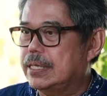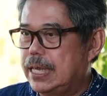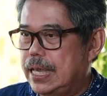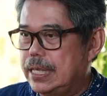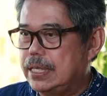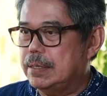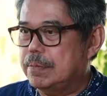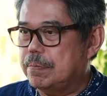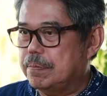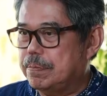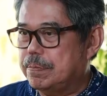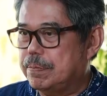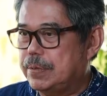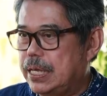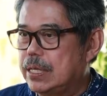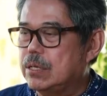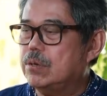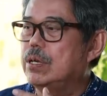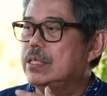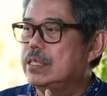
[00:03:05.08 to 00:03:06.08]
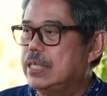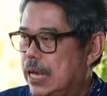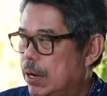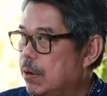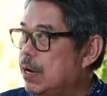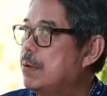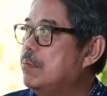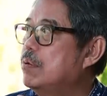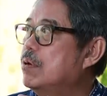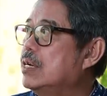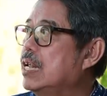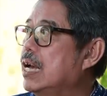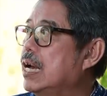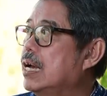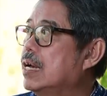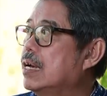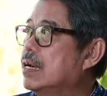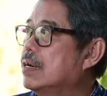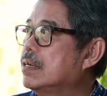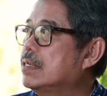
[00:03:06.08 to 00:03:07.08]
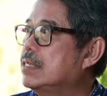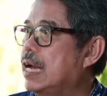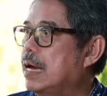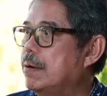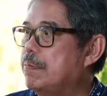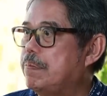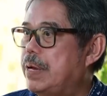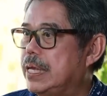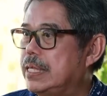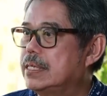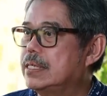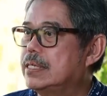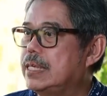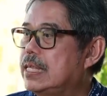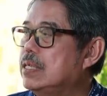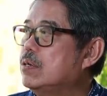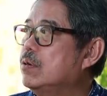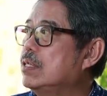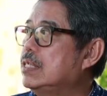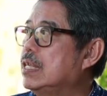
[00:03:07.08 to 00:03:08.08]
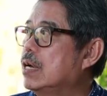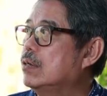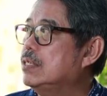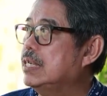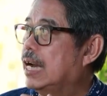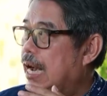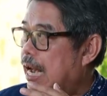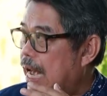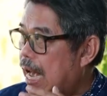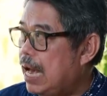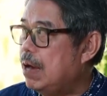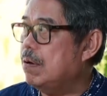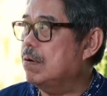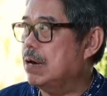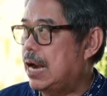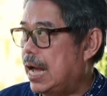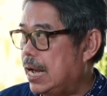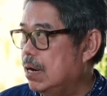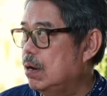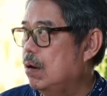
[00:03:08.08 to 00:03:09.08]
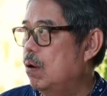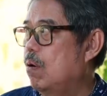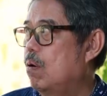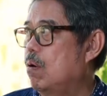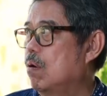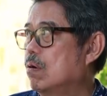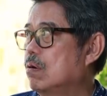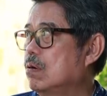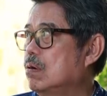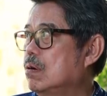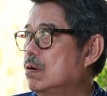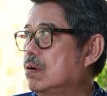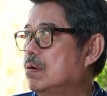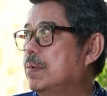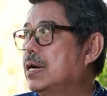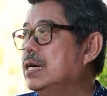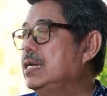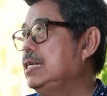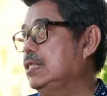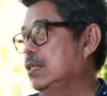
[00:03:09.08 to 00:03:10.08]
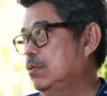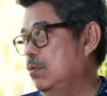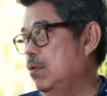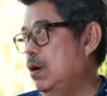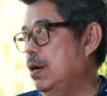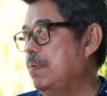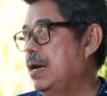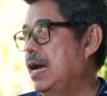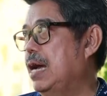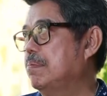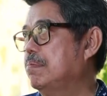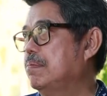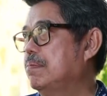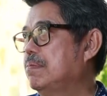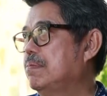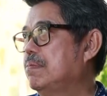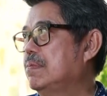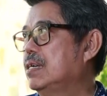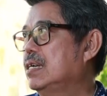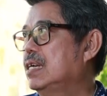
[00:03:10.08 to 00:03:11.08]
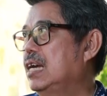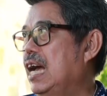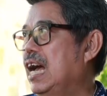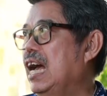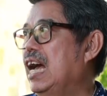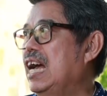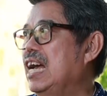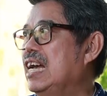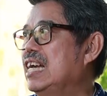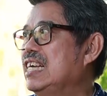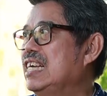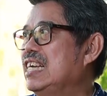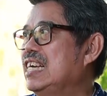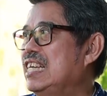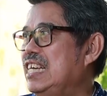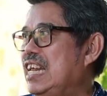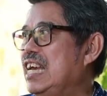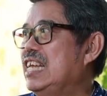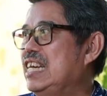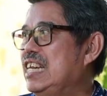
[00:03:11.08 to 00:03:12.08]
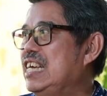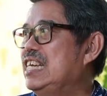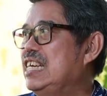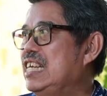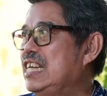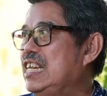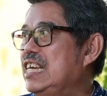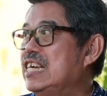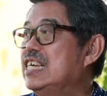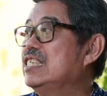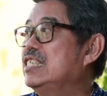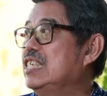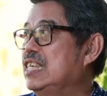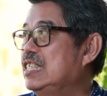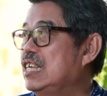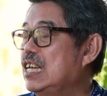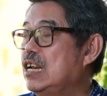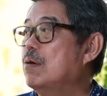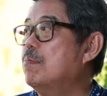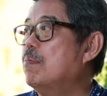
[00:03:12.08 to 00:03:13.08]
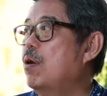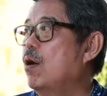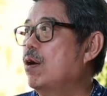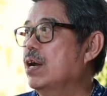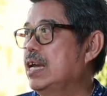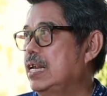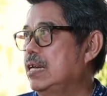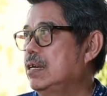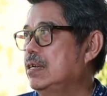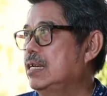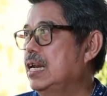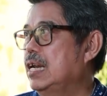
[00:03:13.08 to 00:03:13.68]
เส้นเส้นก๋วยเตี๋ยวอะไรพวกนี้จะเป็นเส้นก๋วยเตี๋ยวจากข้าวรักโลกมันก็ดีต่อสุขภาพครับอ่าฮะนี่นี่นี่คือสิ่งที่เรามองเห็น